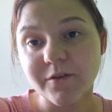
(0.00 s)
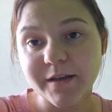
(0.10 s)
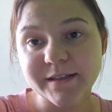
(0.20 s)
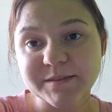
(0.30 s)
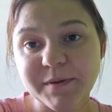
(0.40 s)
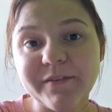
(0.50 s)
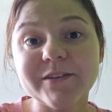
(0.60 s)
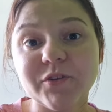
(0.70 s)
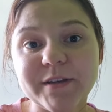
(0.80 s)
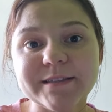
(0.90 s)
kolejna
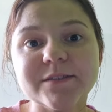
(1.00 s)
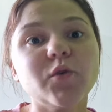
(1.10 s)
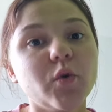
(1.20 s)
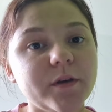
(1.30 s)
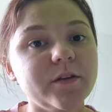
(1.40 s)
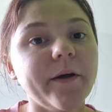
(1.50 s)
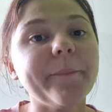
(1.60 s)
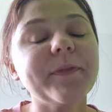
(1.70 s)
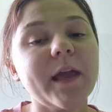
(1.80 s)
sprawa to jest Cookida.